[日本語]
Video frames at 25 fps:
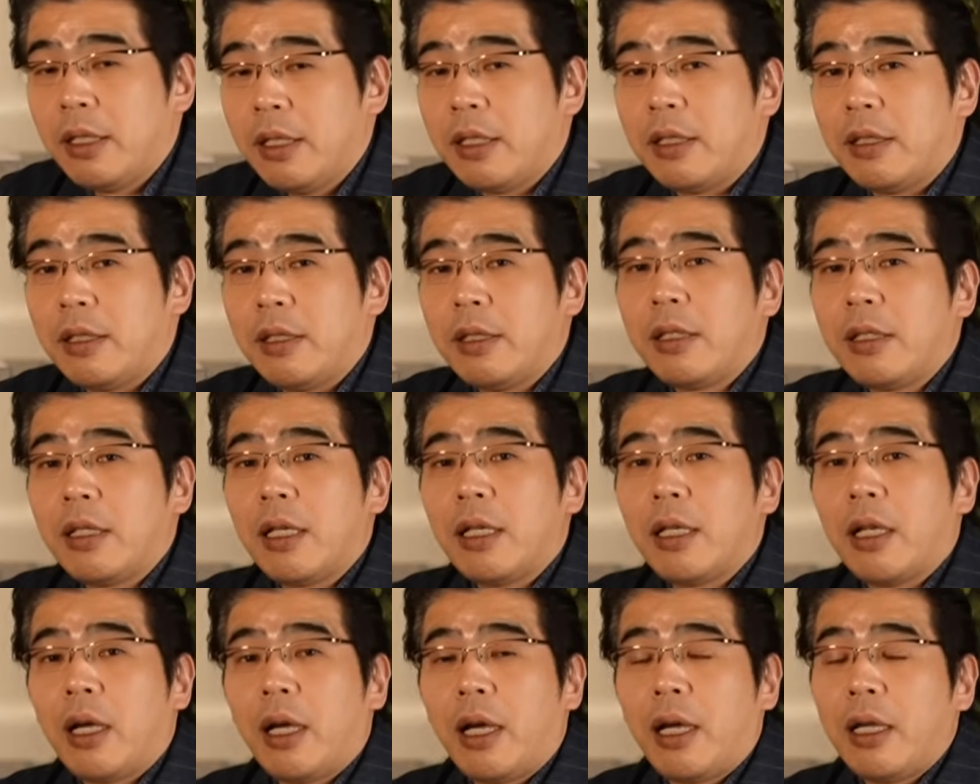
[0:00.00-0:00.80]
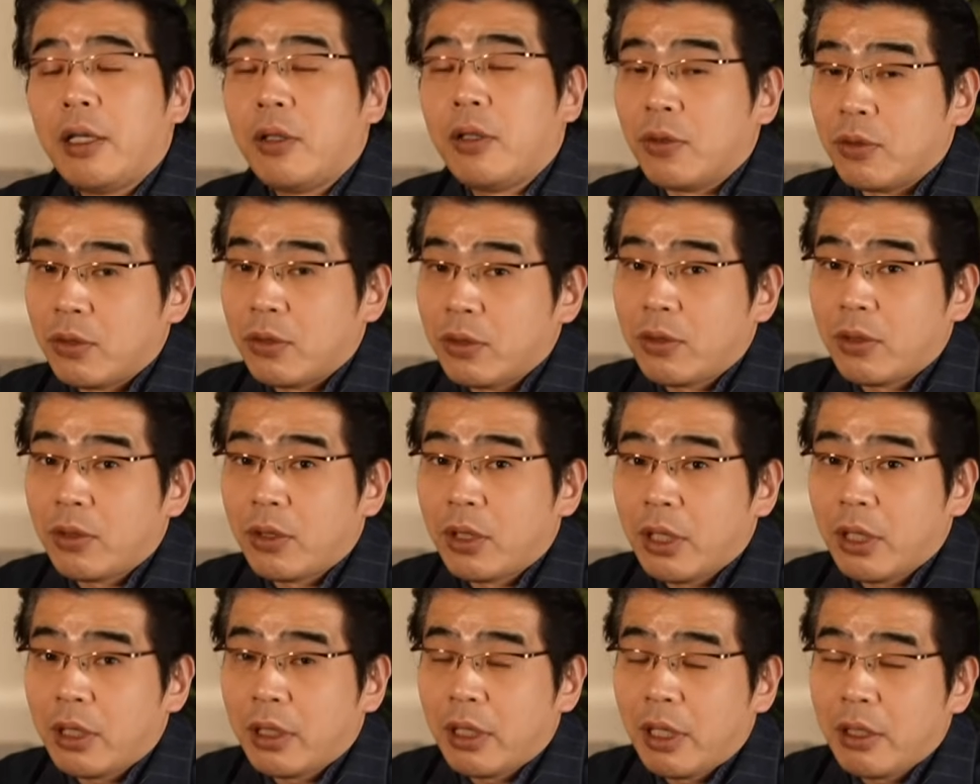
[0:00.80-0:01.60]
傷つけない配慮をずっと
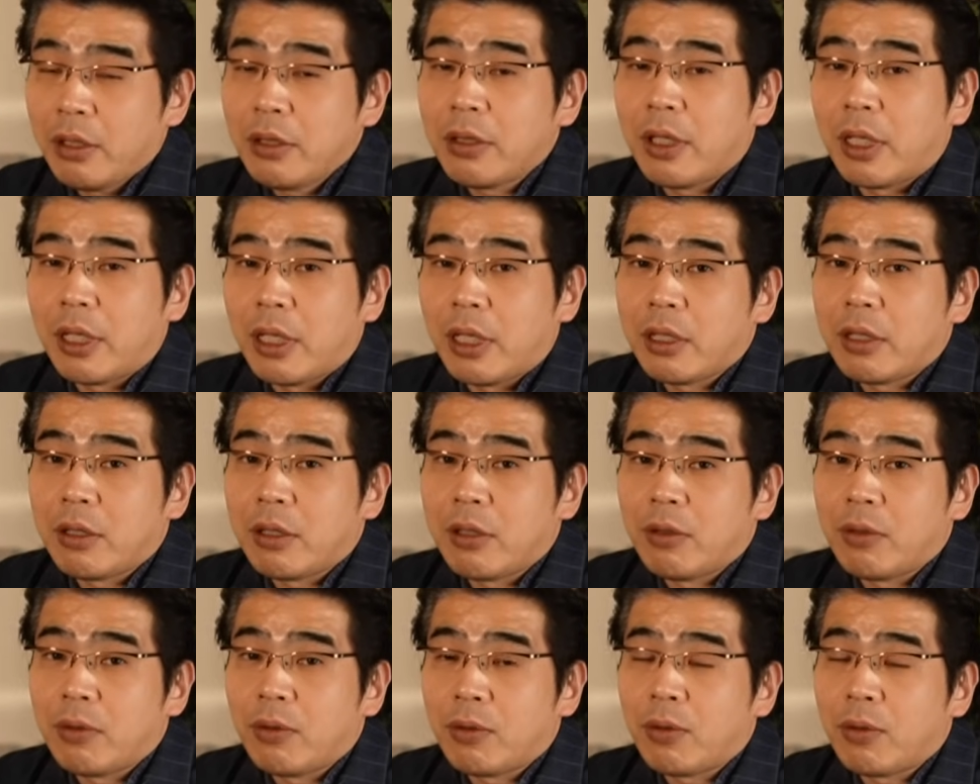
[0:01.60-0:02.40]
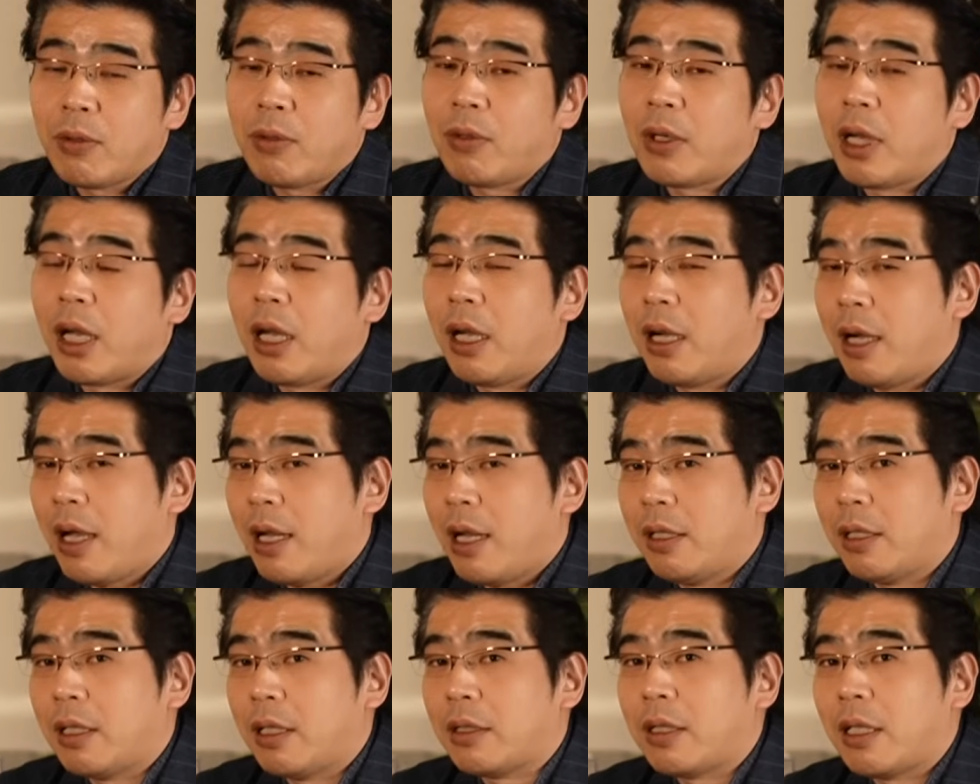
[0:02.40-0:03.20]
してくれるんかなっていうことを考え
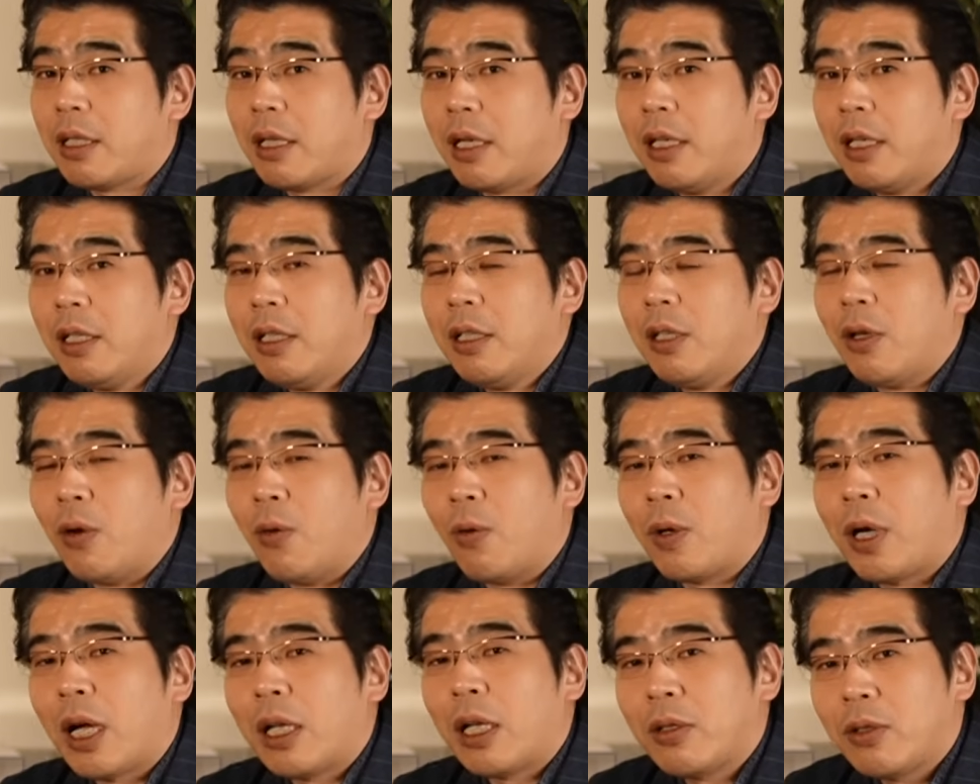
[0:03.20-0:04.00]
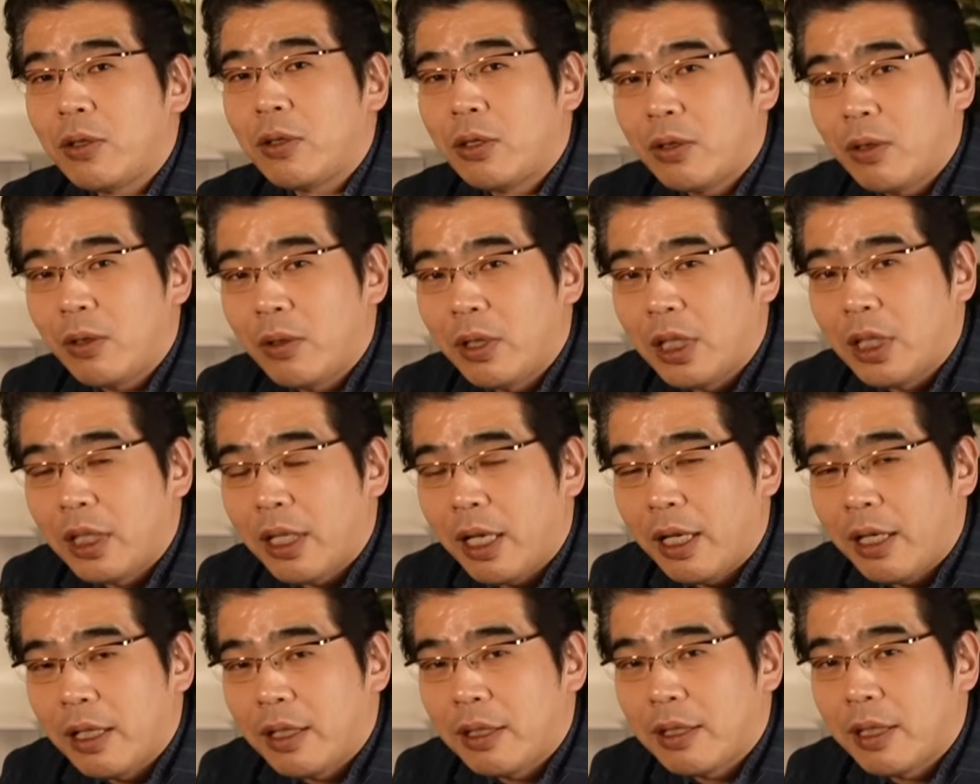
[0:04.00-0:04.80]
るんだったら他の人に
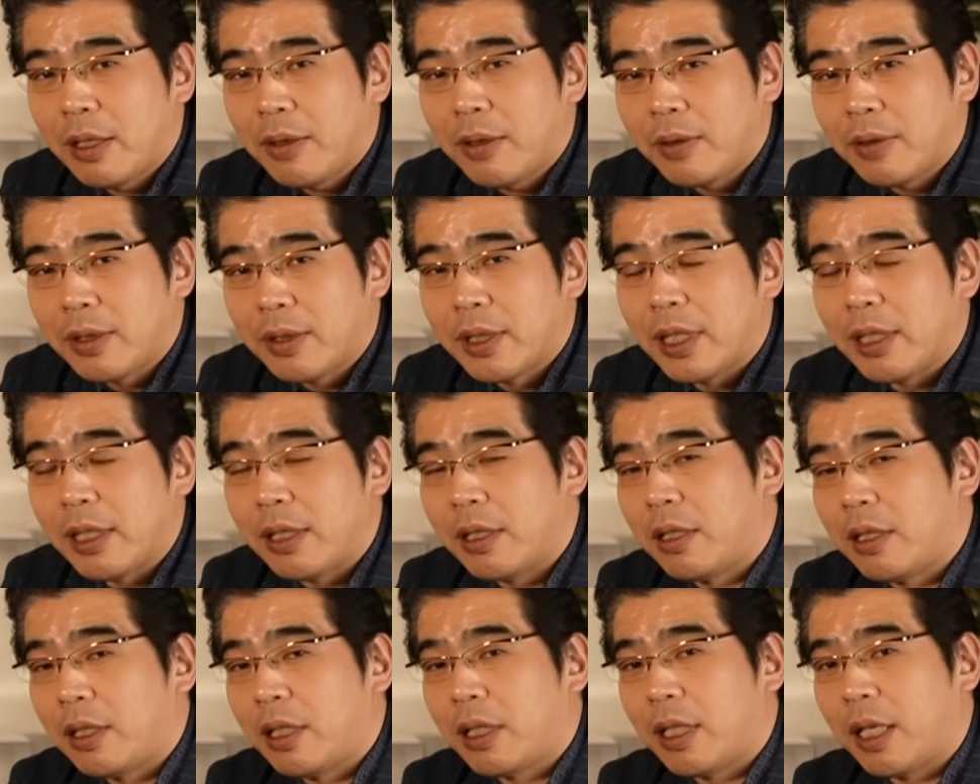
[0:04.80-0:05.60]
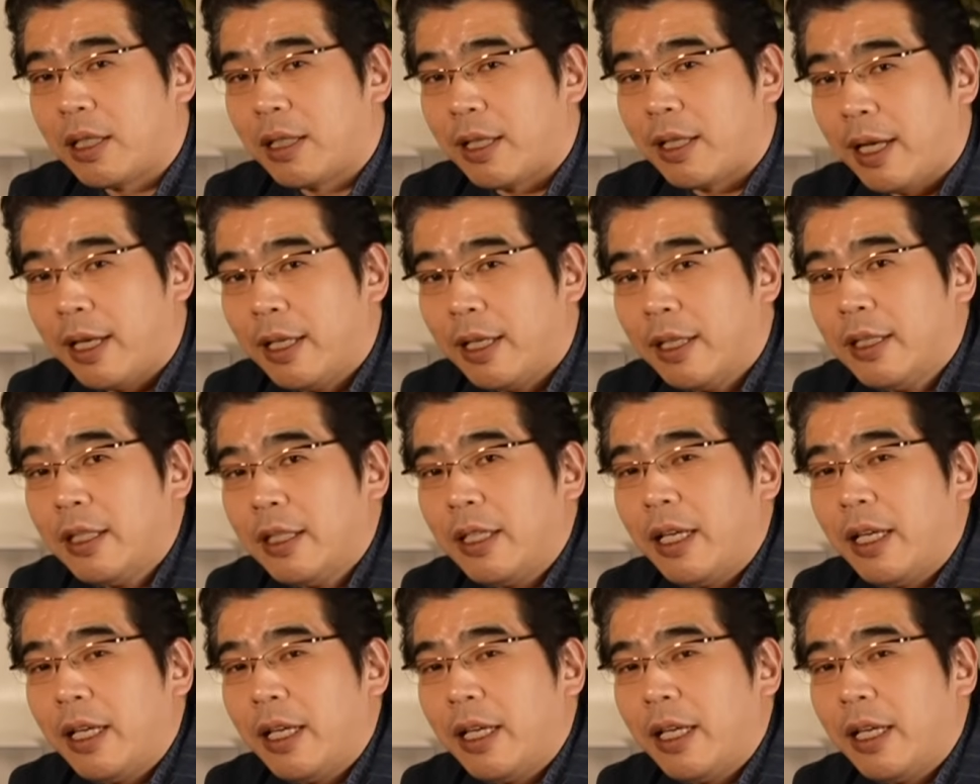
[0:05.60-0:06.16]
対しての接し方、